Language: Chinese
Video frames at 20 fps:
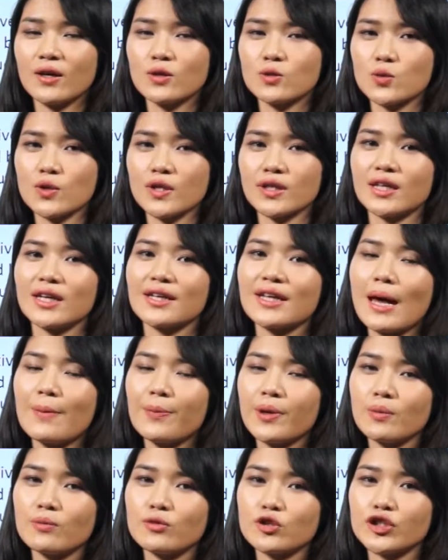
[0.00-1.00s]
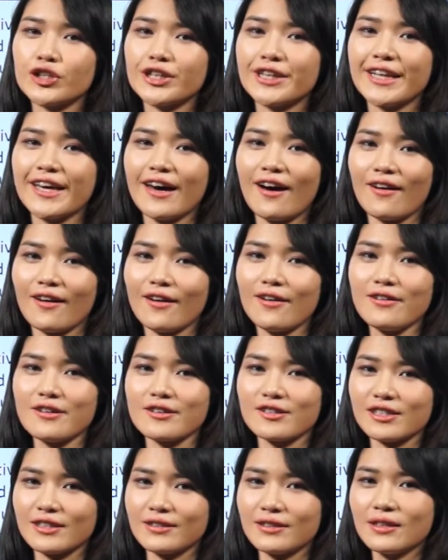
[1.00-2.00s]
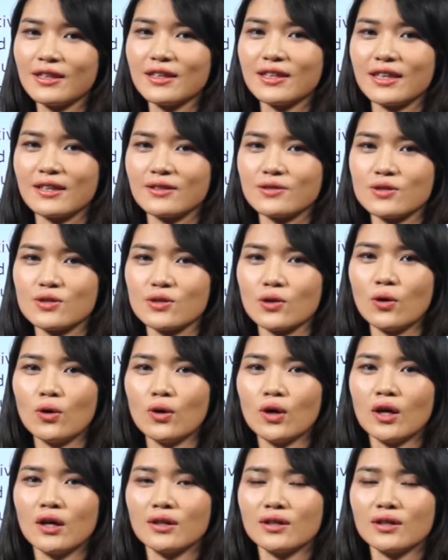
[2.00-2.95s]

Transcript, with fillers: 所以呢，它并不是两个人的研究。